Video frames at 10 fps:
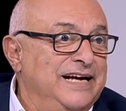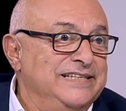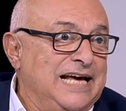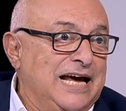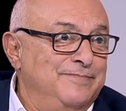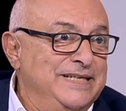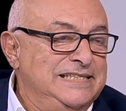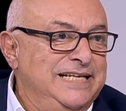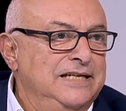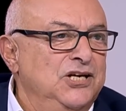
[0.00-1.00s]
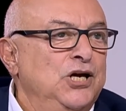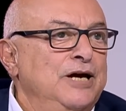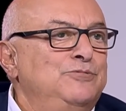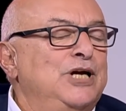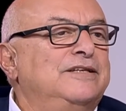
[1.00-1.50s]
أسعار البنزين
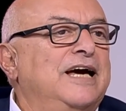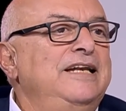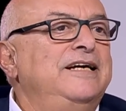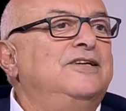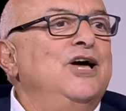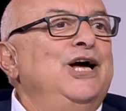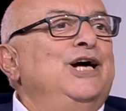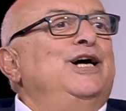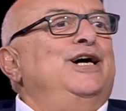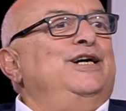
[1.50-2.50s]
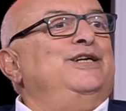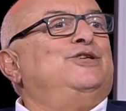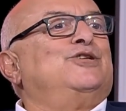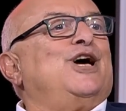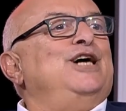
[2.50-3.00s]
مشان تخليك آه،
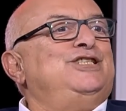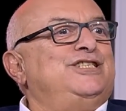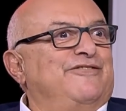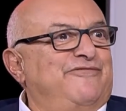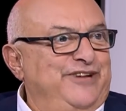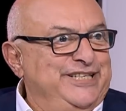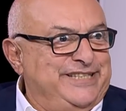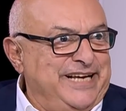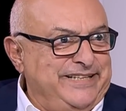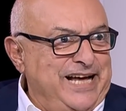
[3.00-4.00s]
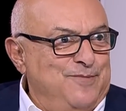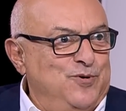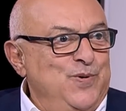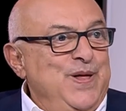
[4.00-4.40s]
تتقشف في استخدامه